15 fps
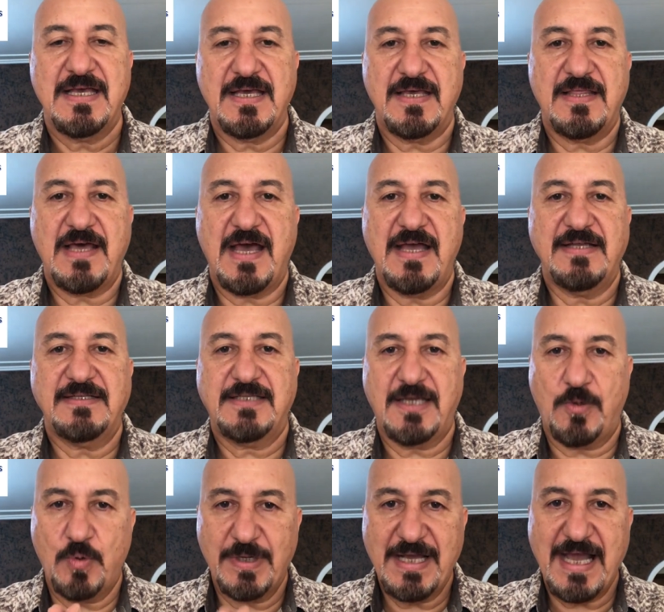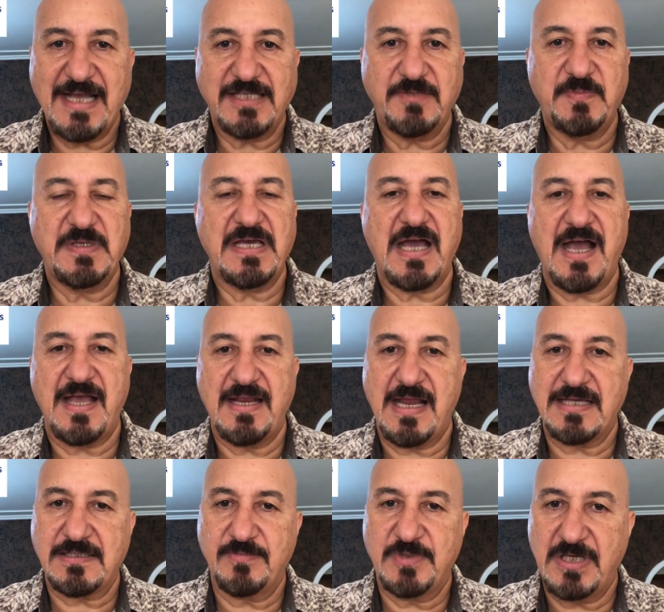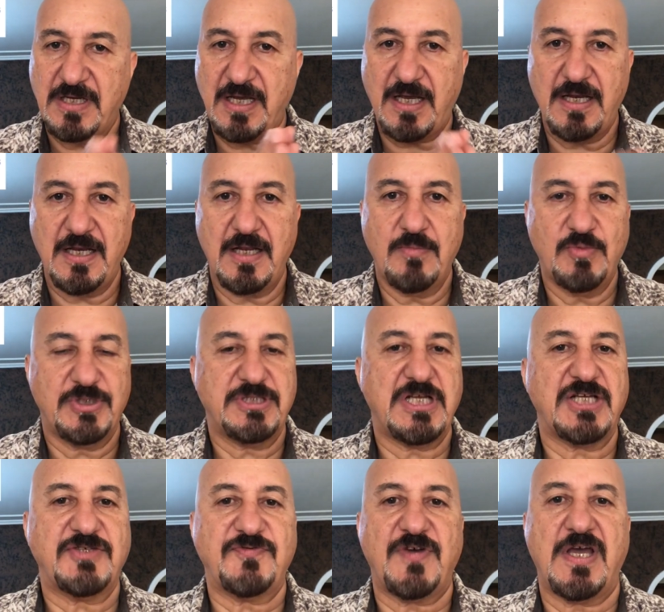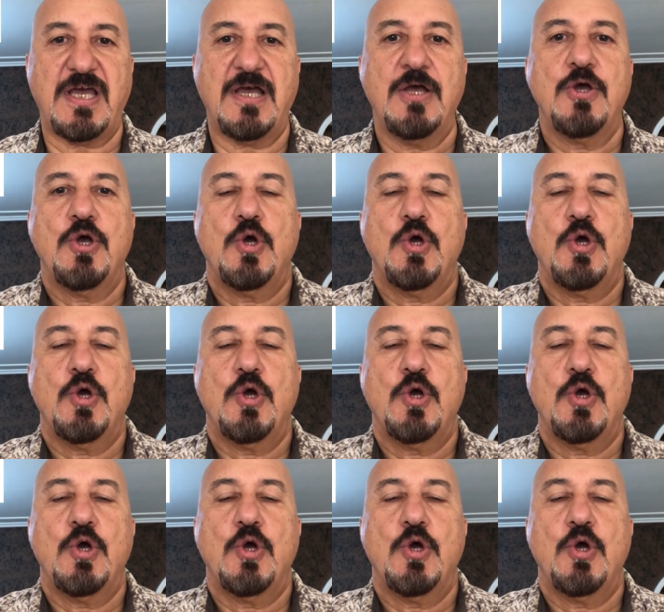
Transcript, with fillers: إذا أنت وقعت بها هاي لازم تنقل للمستشفى